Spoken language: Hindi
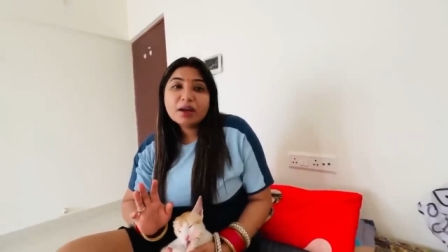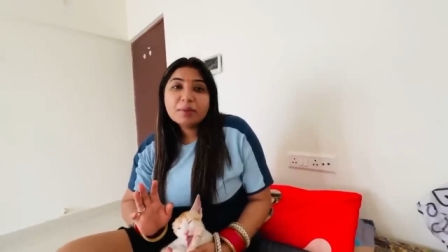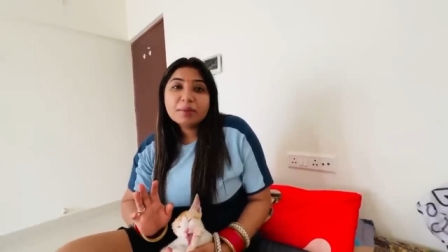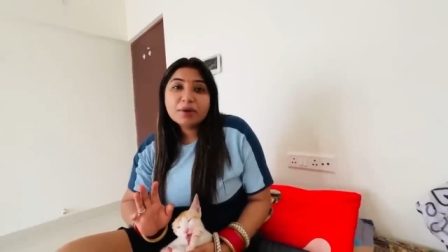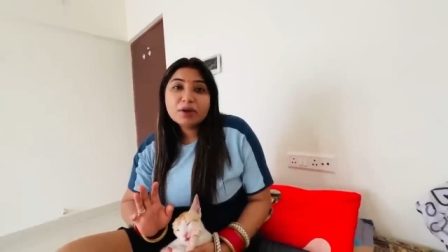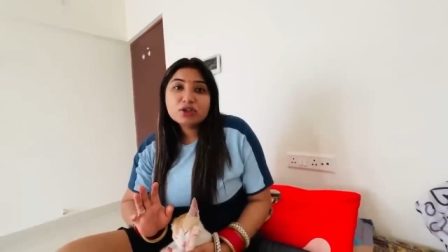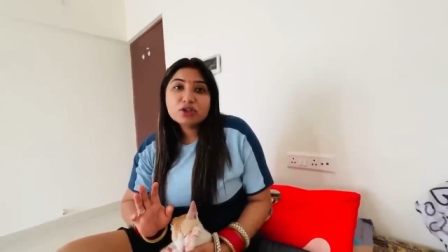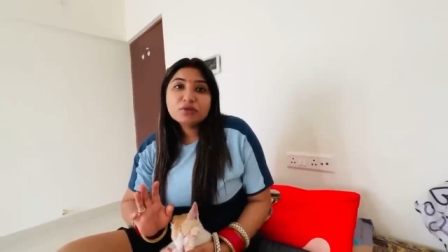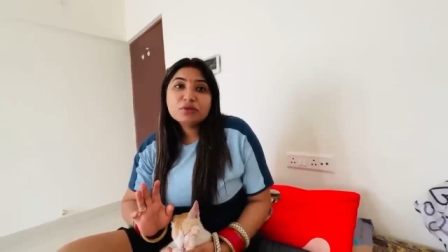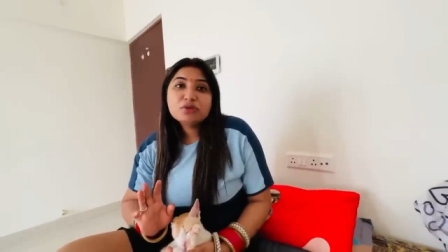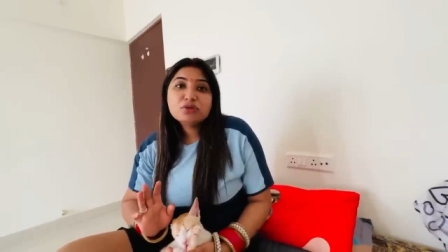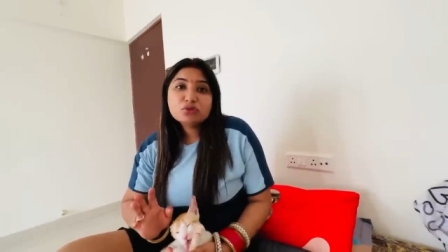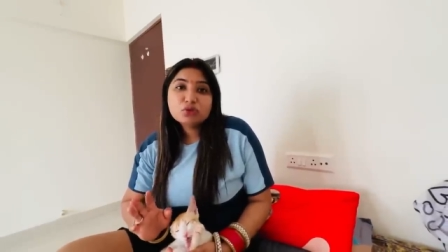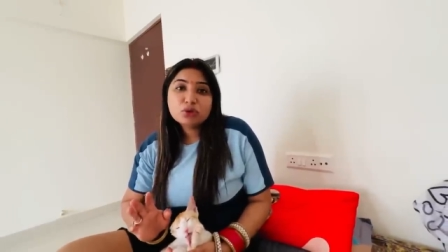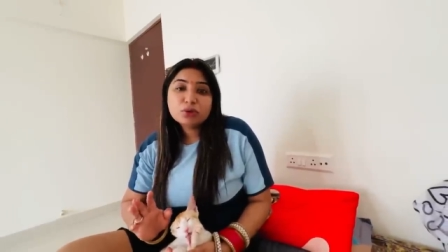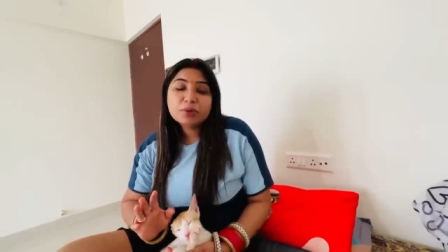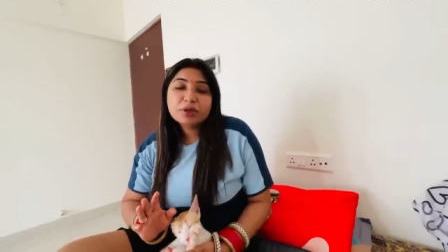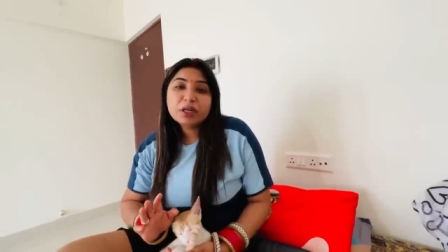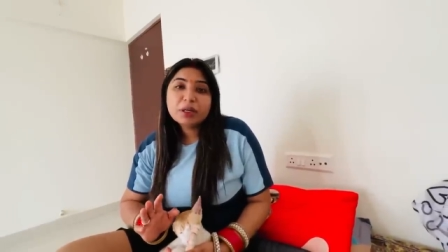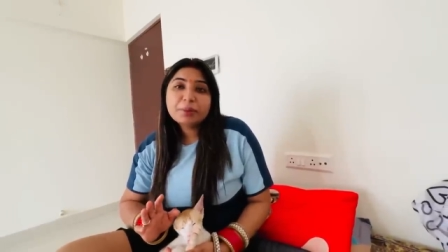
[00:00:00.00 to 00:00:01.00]
कमरा जो वो
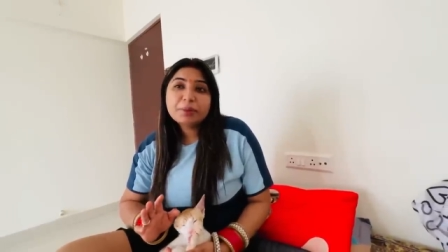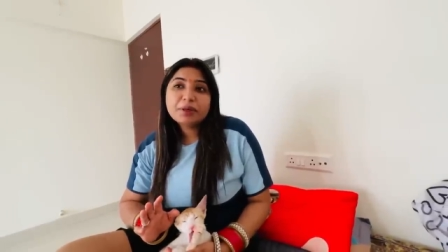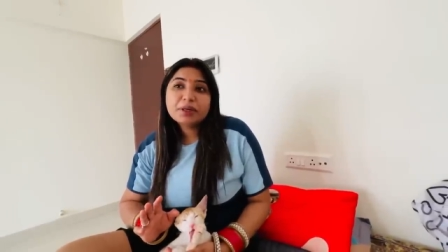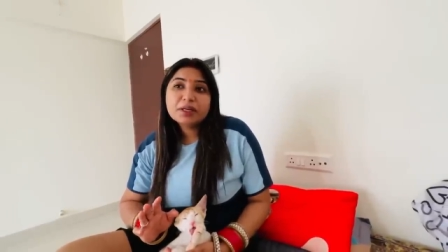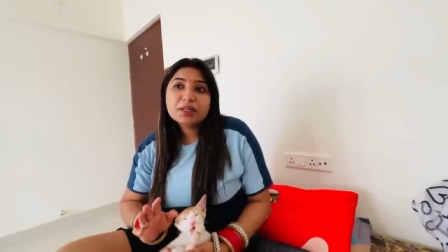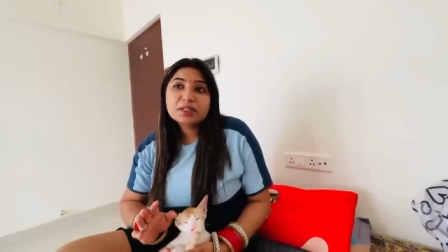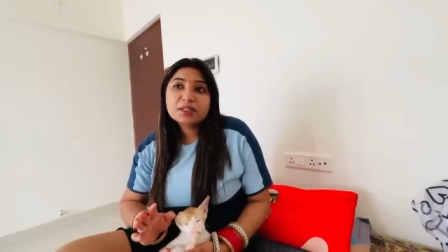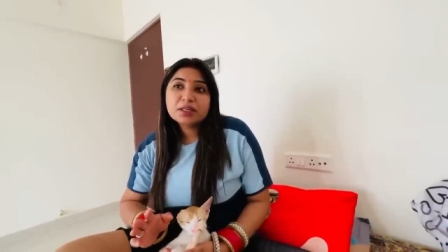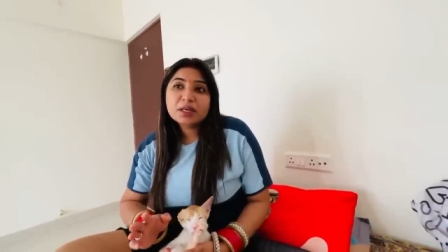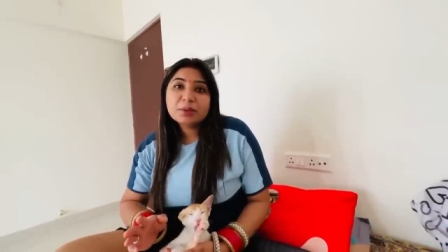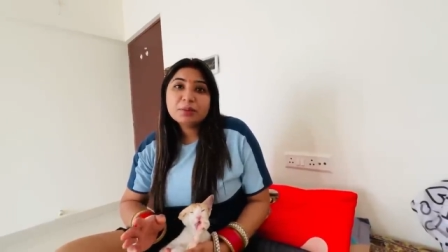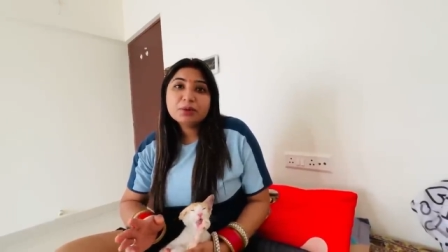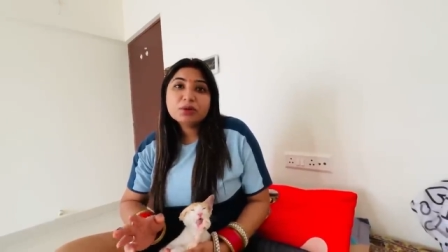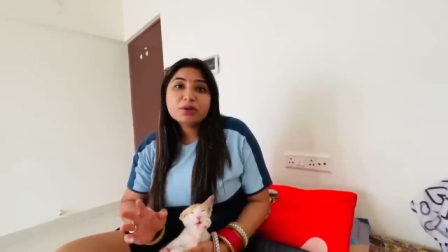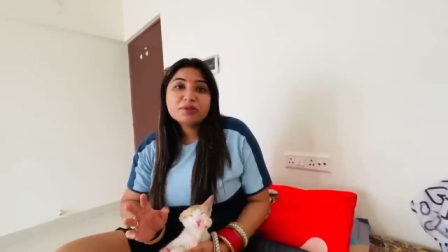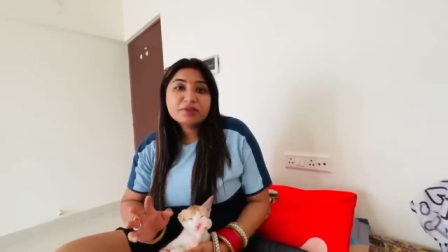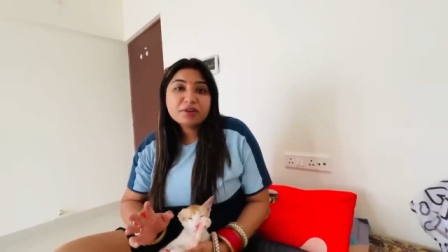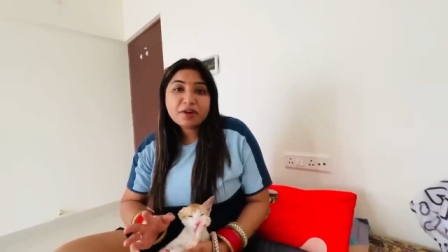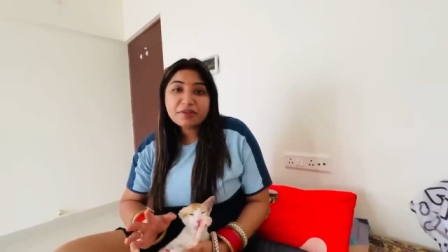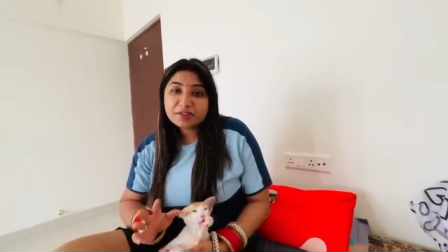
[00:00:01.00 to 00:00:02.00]
स्टोर बना पड़ा है इस टाइम पे
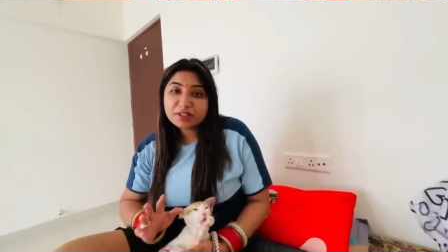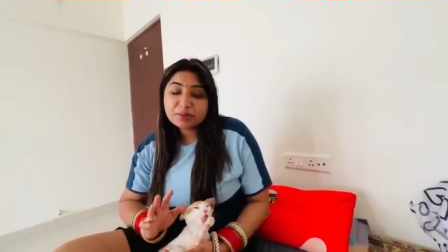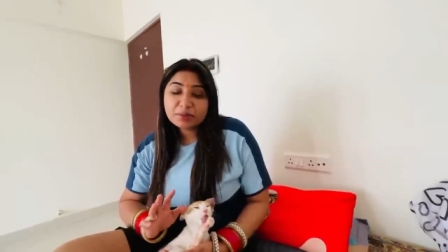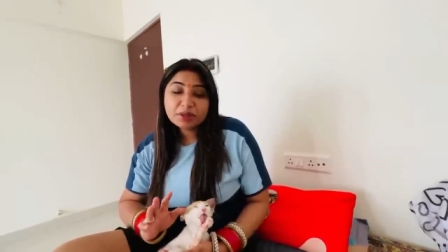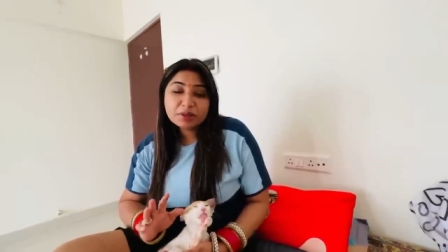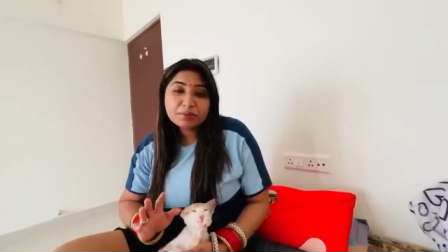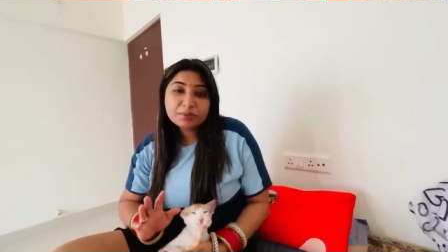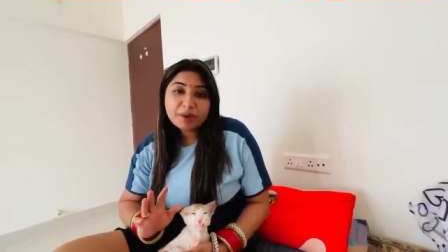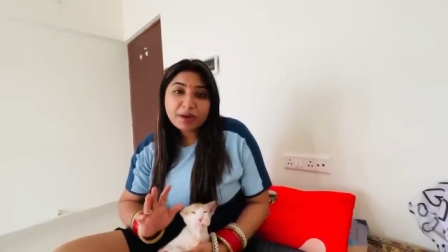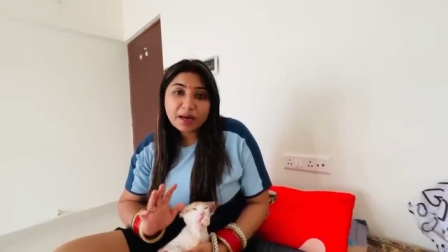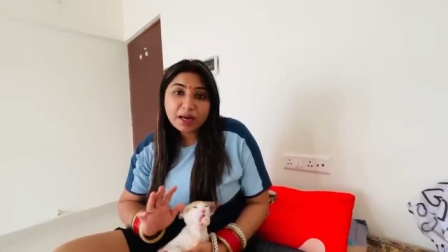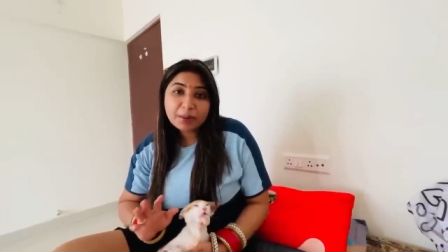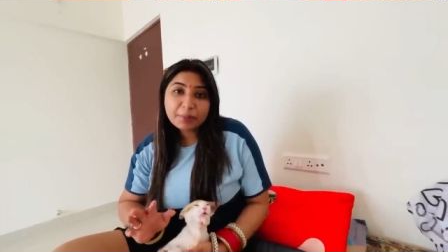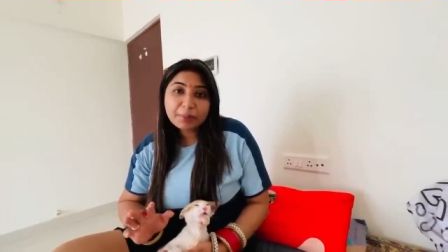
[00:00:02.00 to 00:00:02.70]
काफी सामान फैला